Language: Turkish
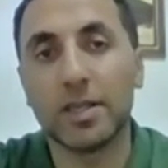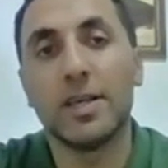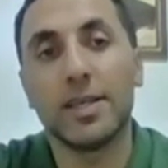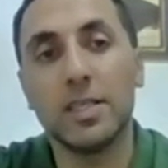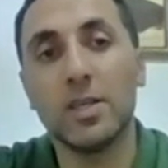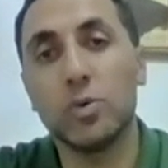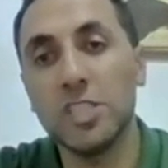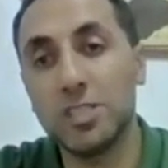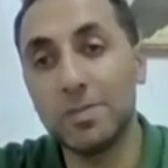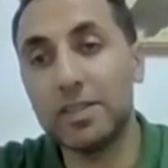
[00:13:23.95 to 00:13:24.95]
Ya da
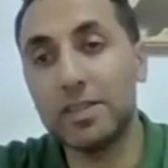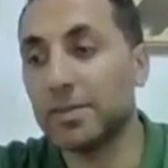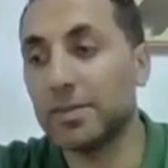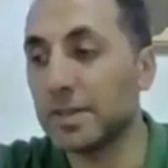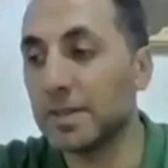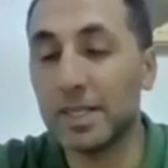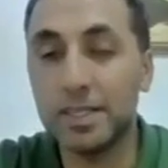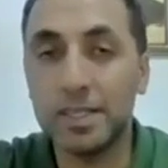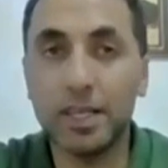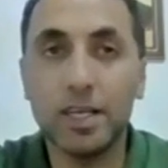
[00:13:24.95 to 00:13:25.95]
Ulaştırma Altyapı
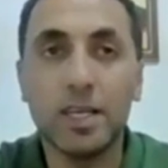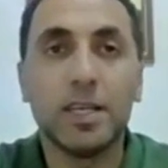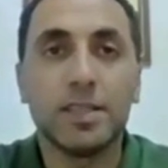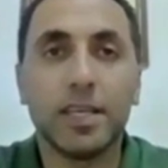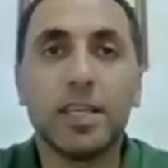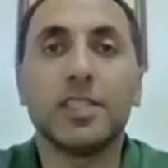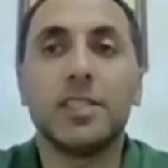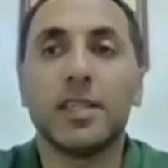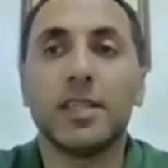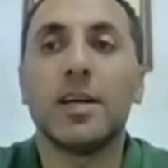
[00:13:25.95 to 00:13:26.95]
Bakanı ile
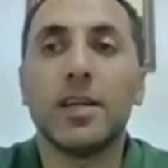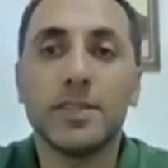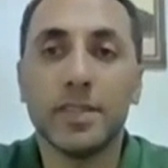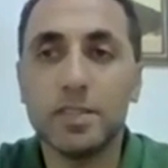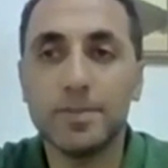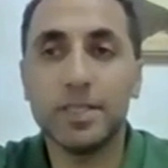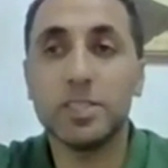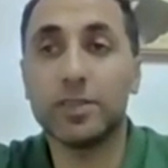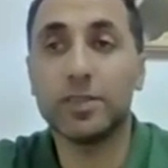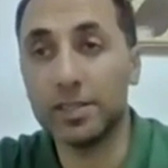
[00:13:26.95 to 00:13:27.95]
TCDD arasında nasıl bir
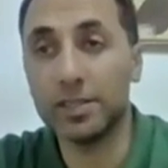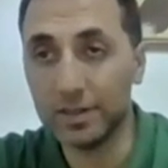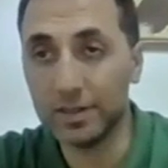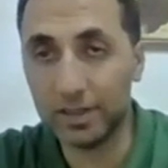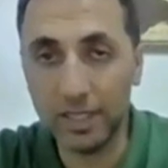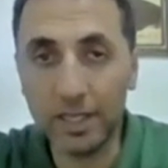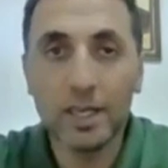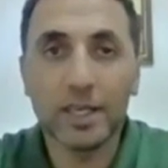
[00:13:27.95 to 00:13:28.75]
ilişki var diyeceksiniz yine.